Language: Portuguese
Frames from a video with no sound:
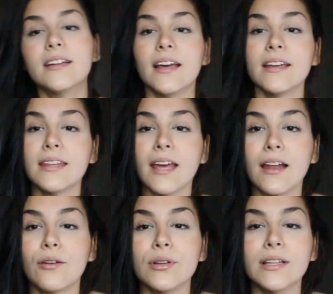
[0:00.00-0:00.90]
né, que
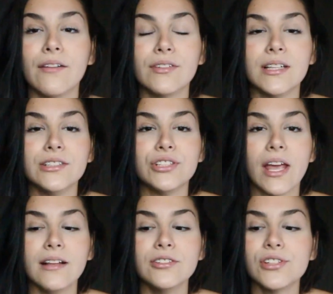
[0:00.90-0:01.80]
ela cuidava da
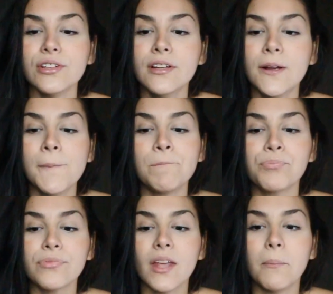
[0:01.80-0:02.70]
gente.
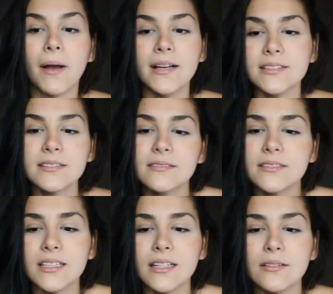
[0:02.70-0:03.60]
Mas,
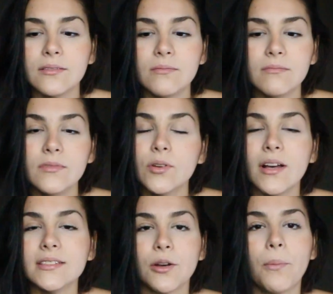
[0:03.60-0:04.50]
assim, não
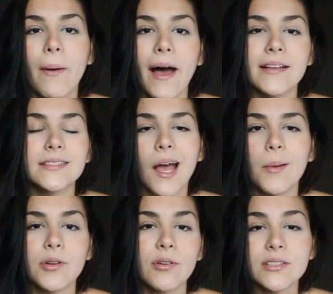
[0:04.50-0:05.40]
é seu pai,
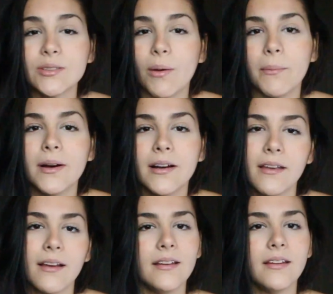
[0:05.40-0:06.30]
sabe? Não é sua
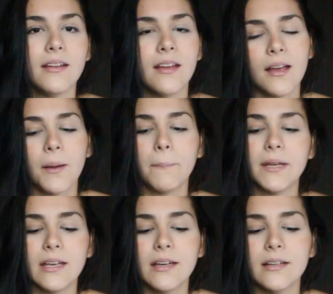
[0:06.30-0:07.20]
mãe ali
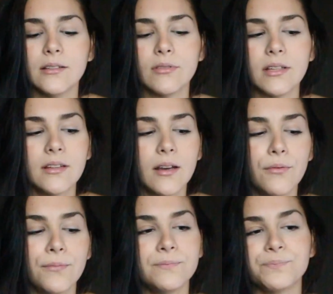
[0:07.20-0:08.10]
brigando. Então,